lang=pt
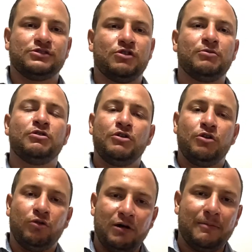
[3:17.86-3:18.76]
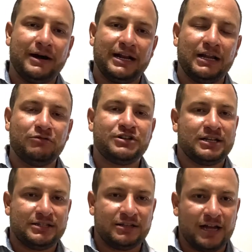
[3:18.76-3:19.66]
como o amarelão já
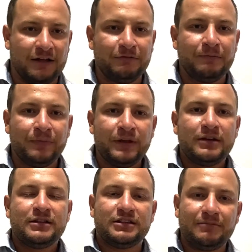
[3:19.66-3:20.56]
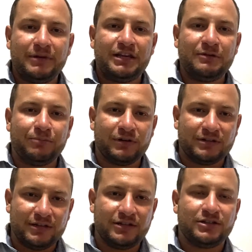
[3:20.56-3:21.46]
citado. Também é
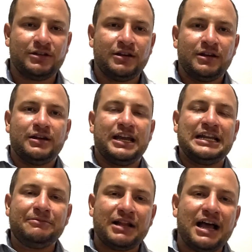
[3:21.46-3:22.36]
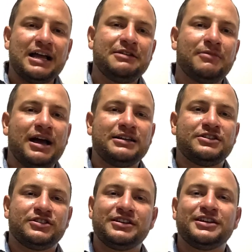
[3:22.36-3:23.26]
importante eliminar animais
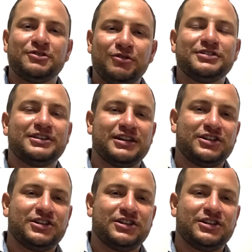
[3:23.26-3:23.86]
de sangue doce, que a